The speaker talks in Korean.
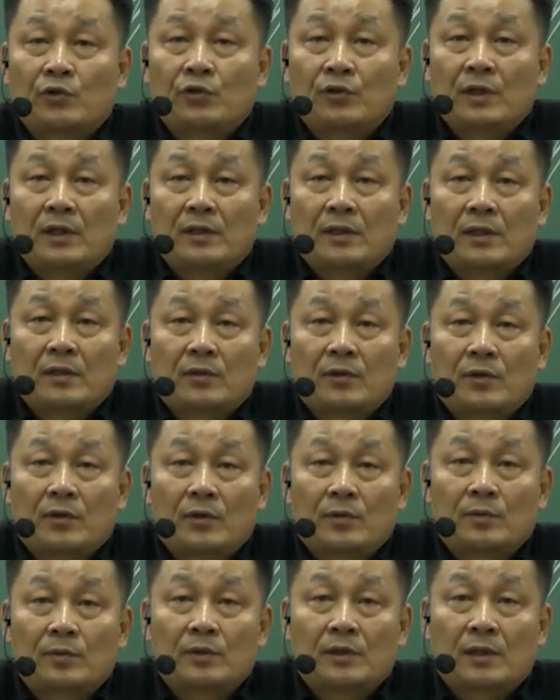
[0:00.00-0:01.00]
큐넷에서
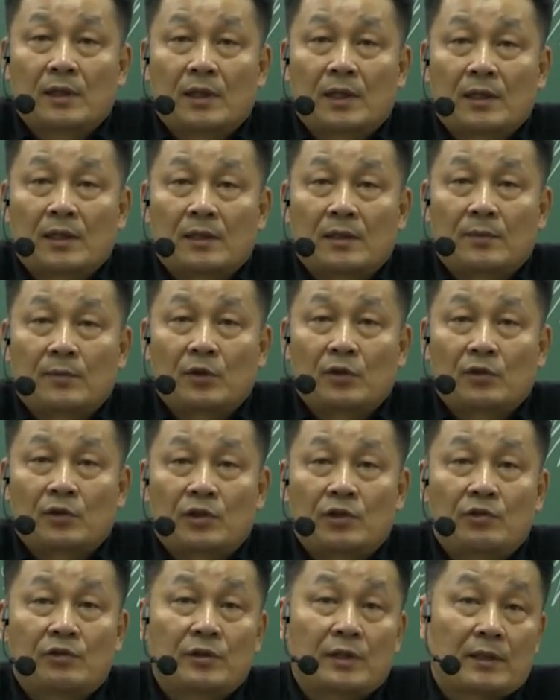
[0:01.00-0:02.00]
여러분 들어가게 되면
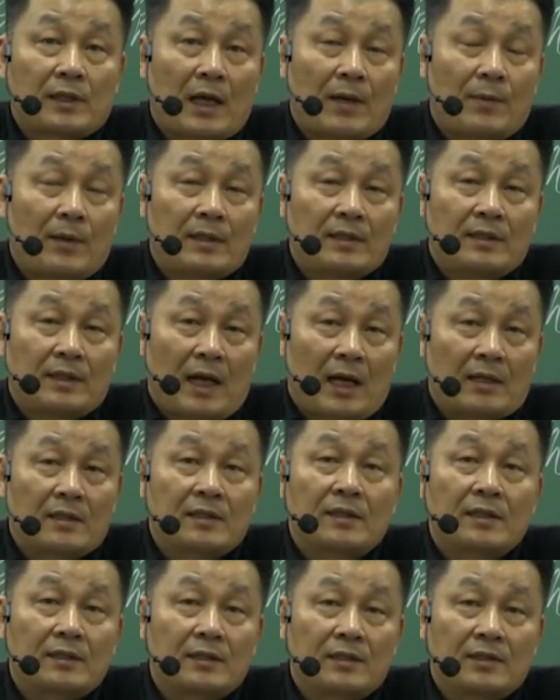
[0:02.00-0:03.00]
기술사 답안지
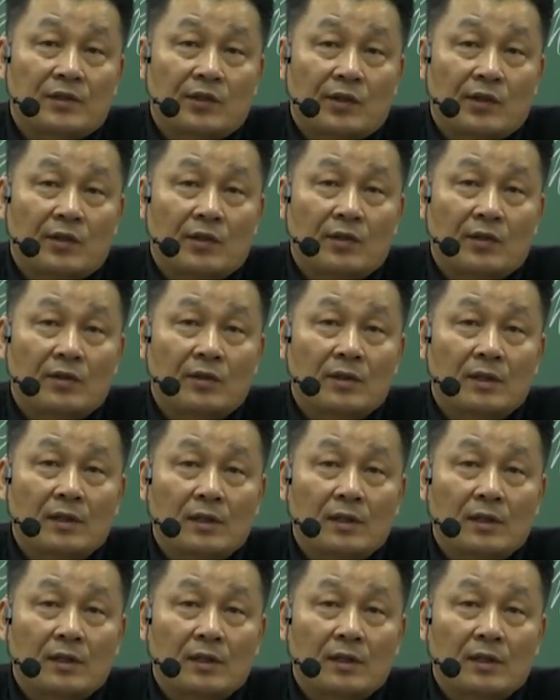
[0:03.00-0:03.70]
양식이 있어요.